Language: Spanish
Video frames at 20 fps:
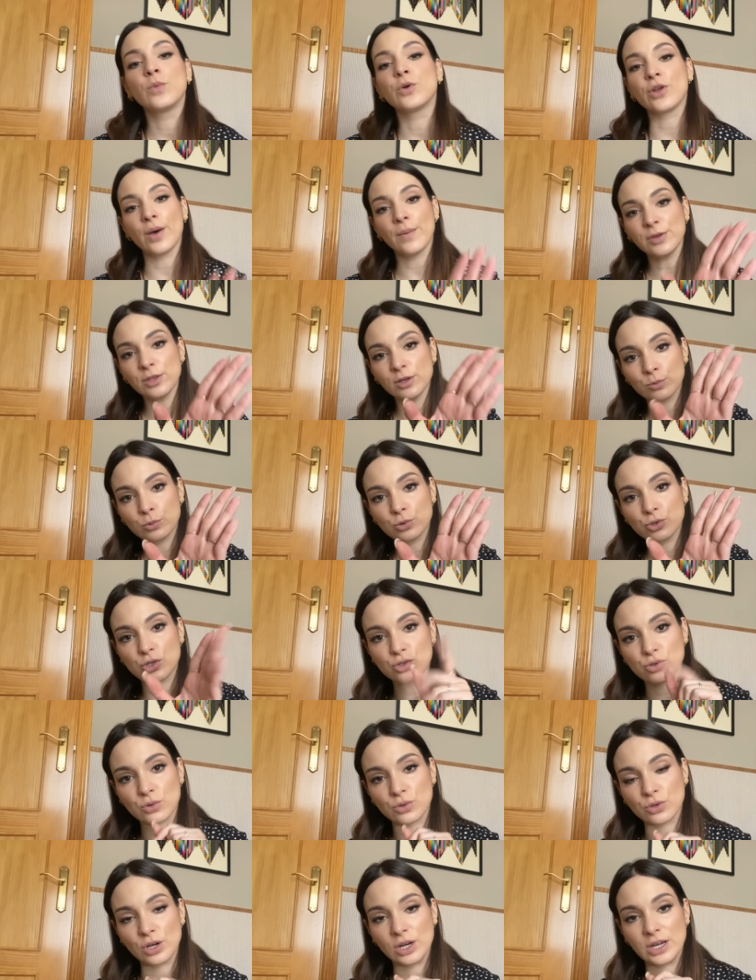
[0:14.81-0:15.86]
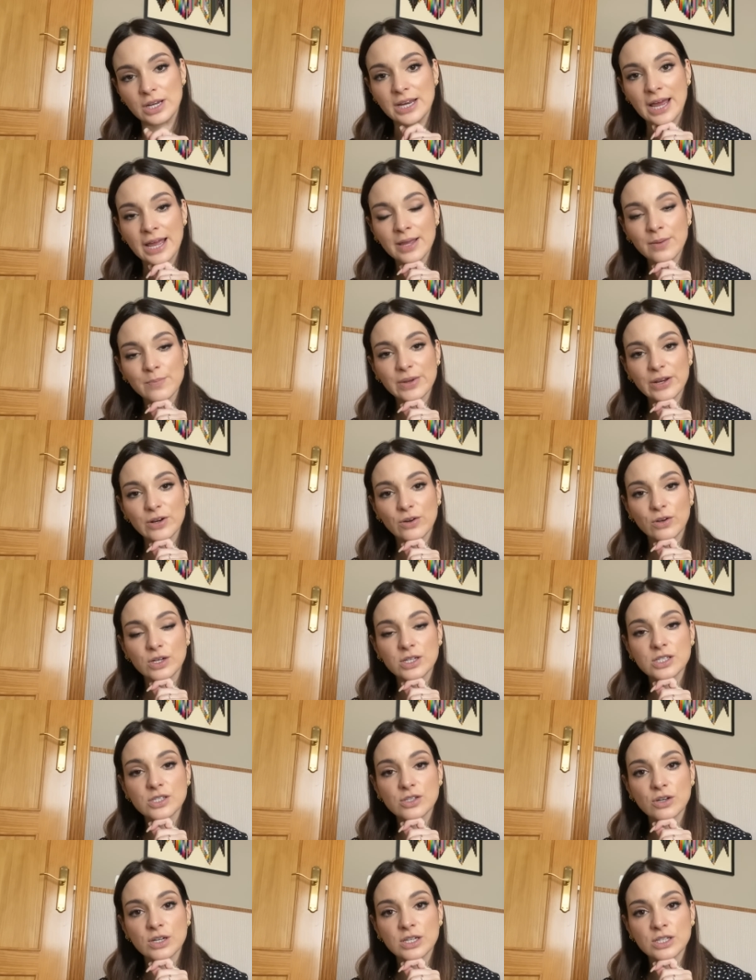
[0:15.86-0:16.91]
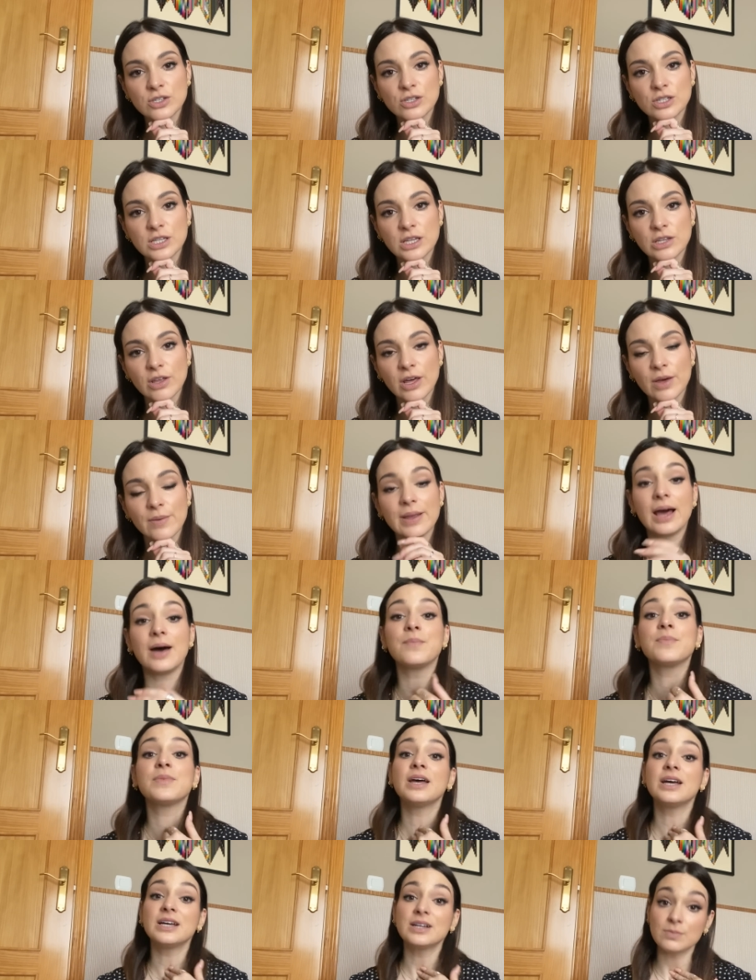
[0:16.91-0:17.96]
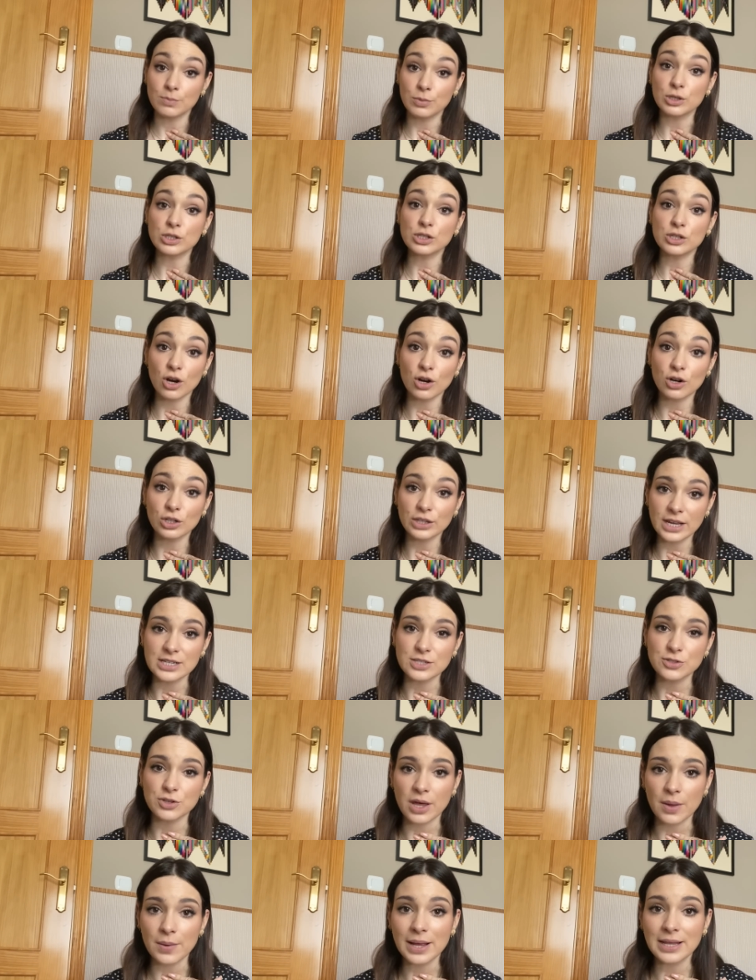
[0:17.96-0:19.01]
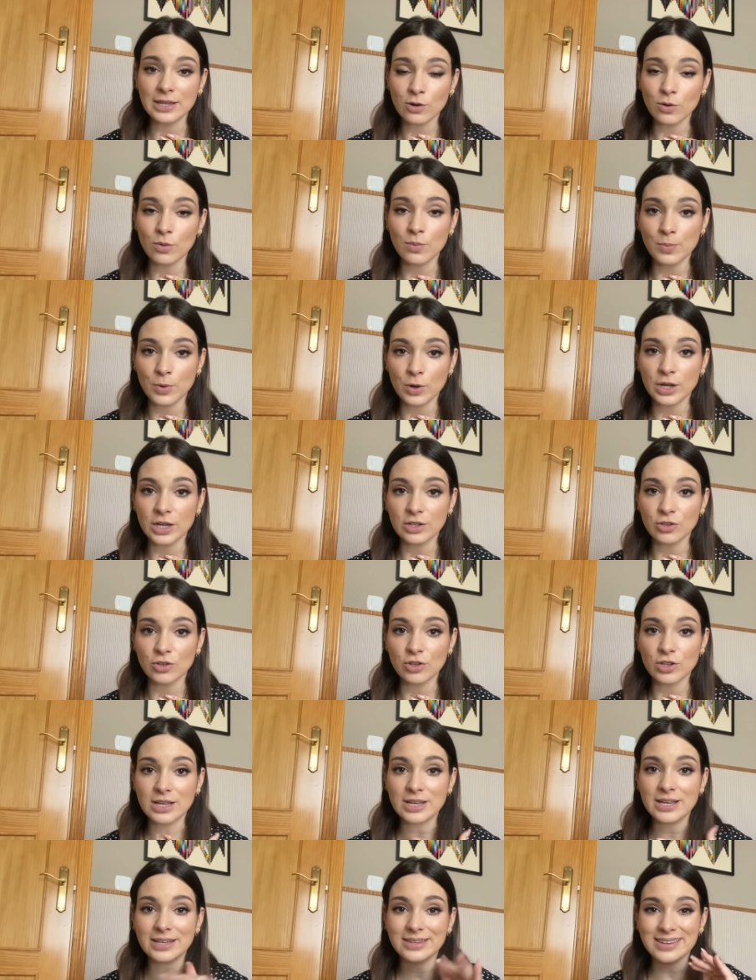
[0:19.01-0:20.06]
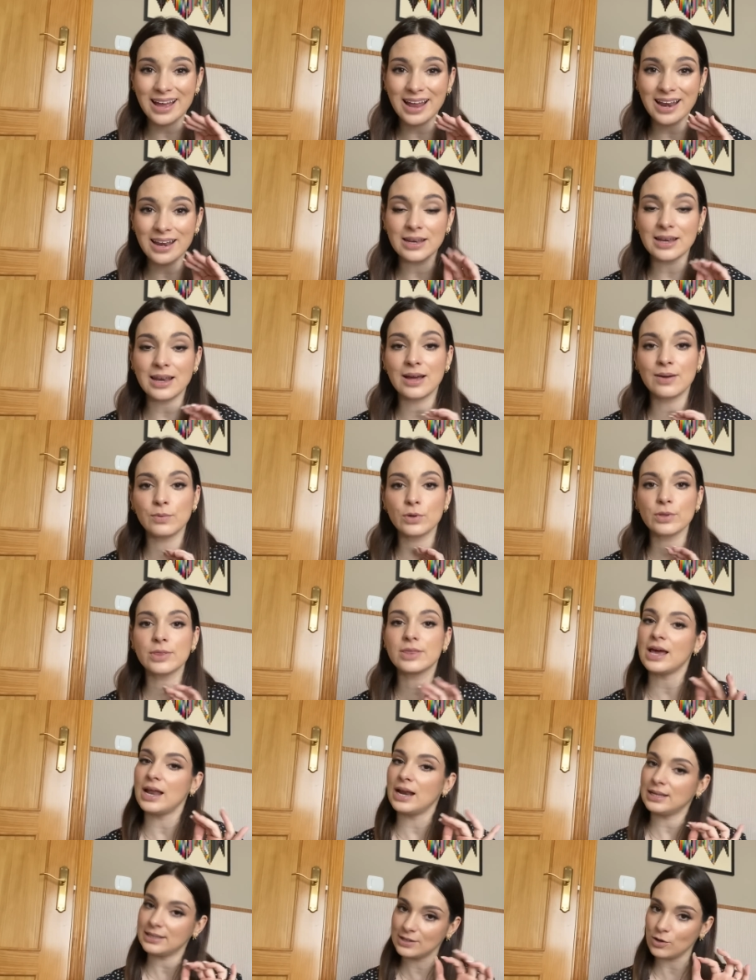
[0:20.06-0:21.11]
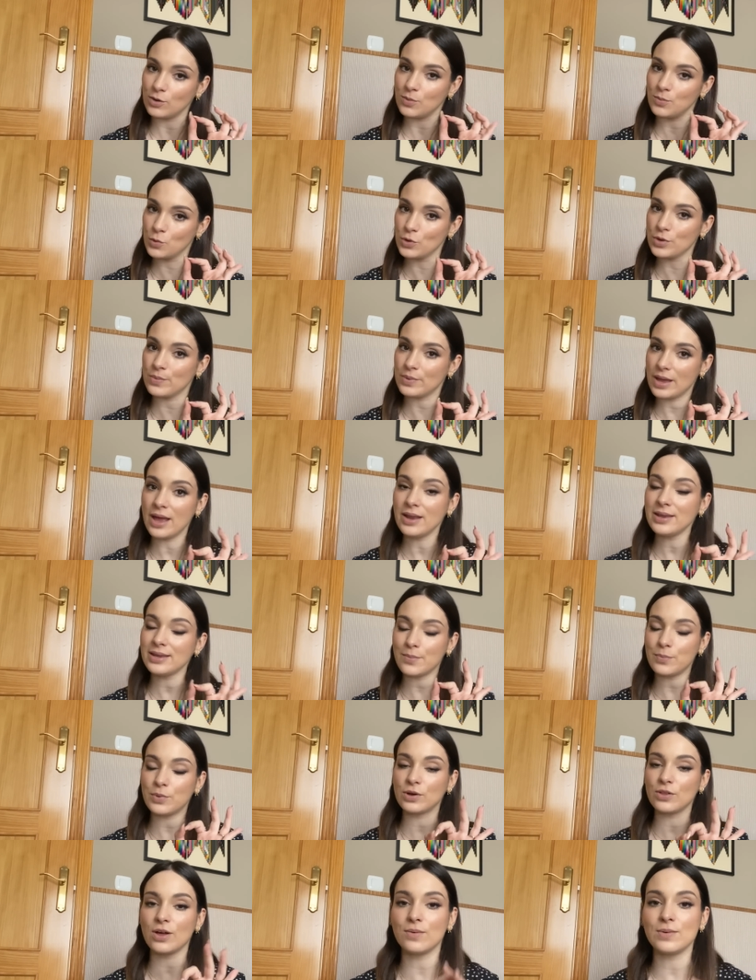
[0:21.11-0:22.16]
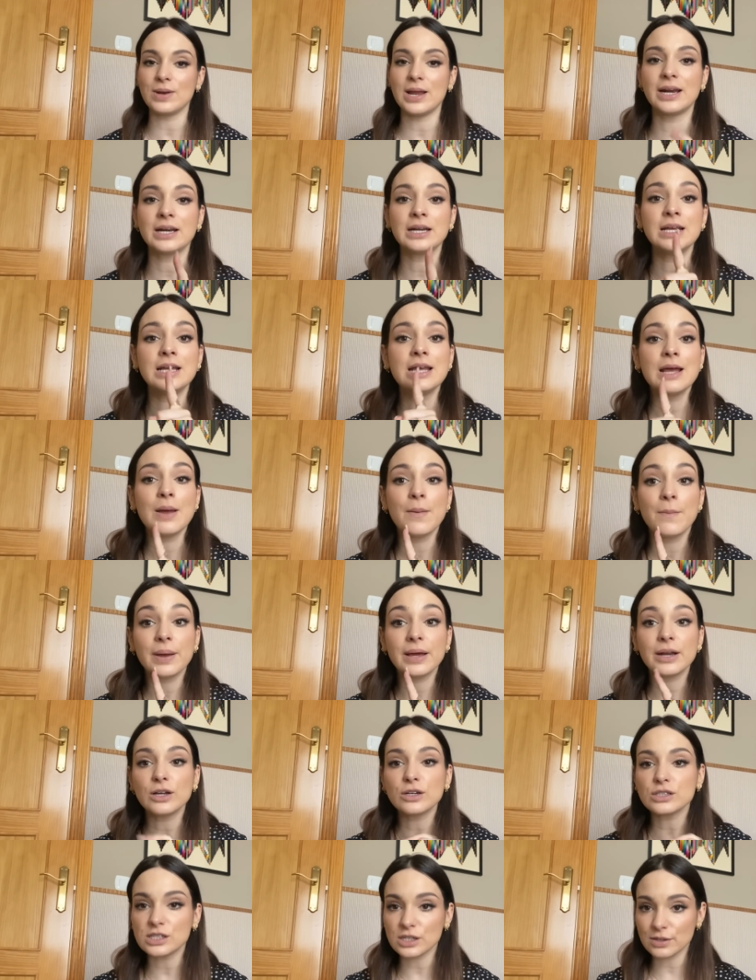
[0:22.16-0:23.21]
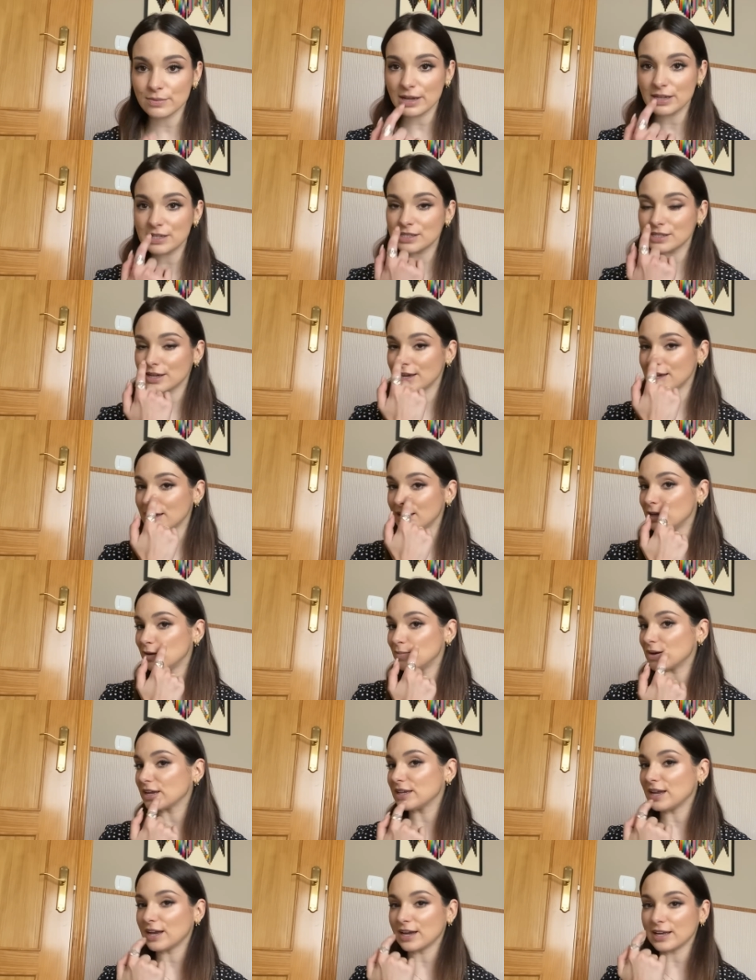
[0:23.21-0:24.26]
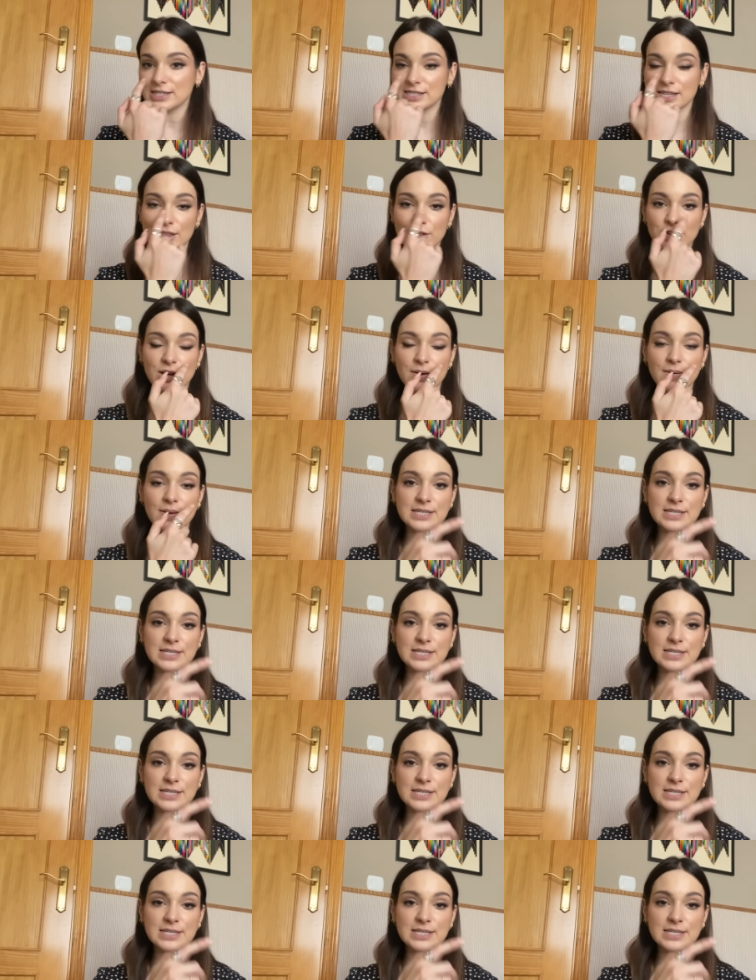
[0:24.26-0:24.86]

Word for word: bueno, ha habido mucho estruñolina ¿eh? Pero esto, esto está todavía. Por si lo notáis, todavía tengo un poquito de tal, la voz ya la tengo muy bien, ya puedo hablar. Pero si veis que el maquillaje de esta zona va